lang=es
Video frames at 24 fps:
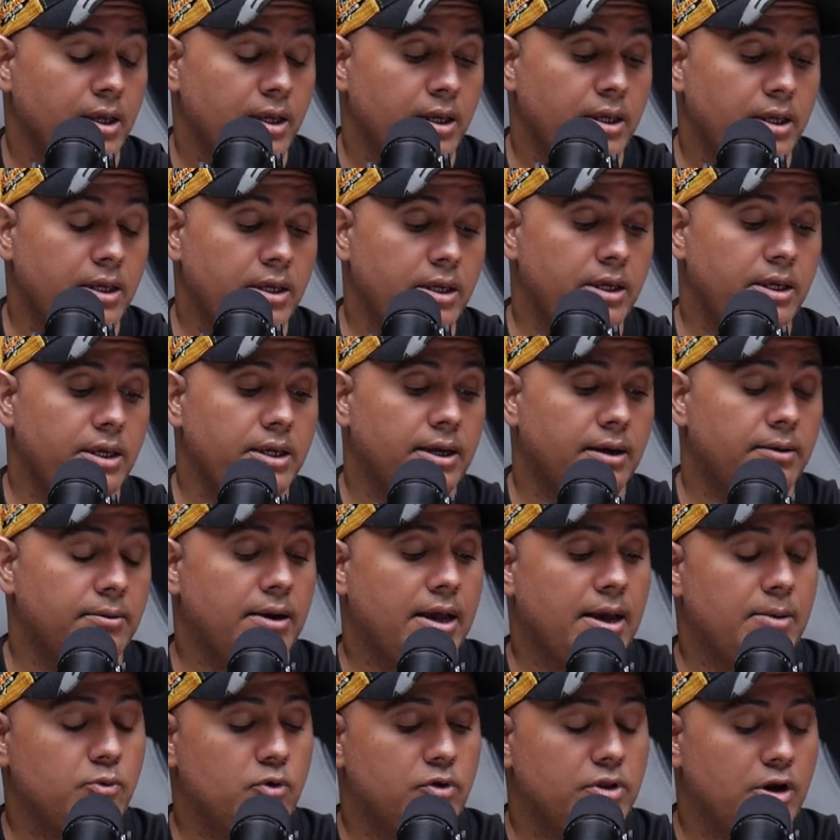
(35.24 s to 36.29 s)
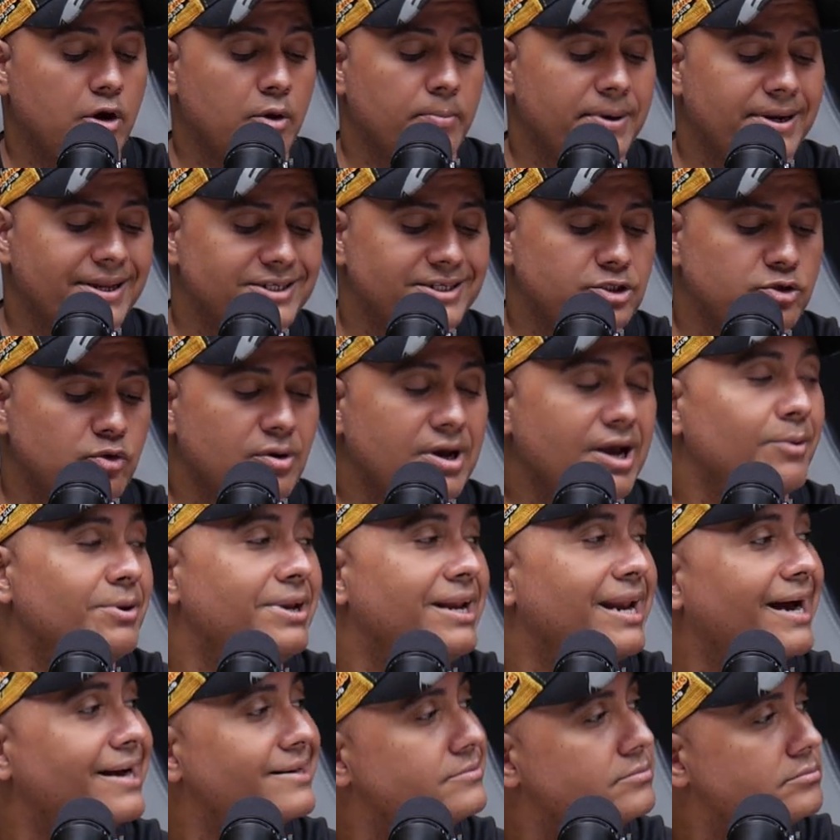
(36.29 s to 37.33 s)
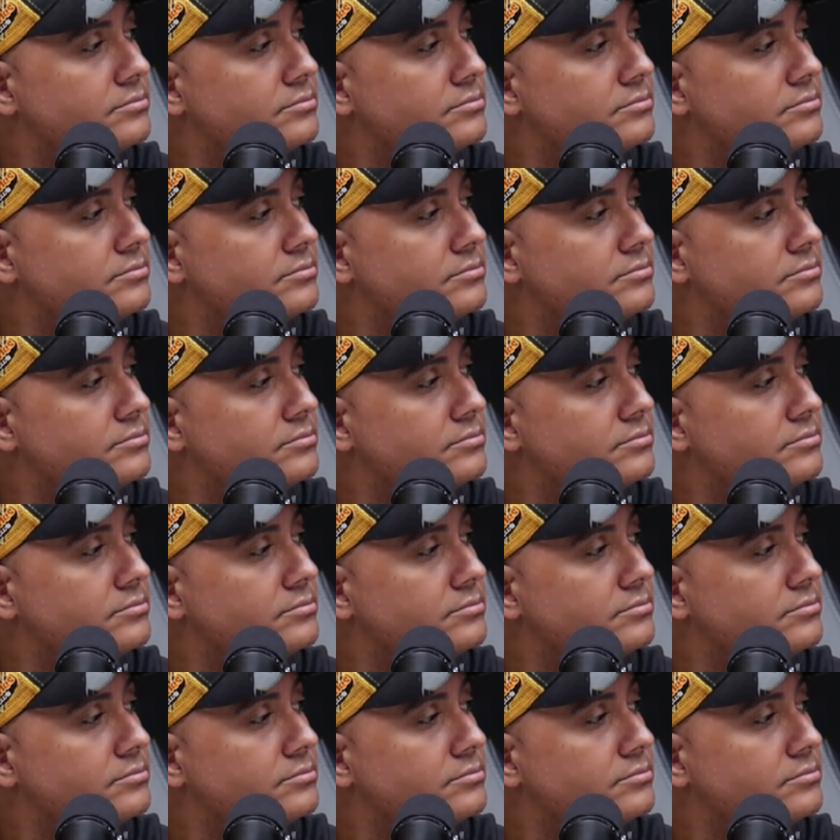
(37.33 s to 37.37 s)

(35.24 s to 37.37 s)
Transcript: Y hablamos de la Operación Gavilán.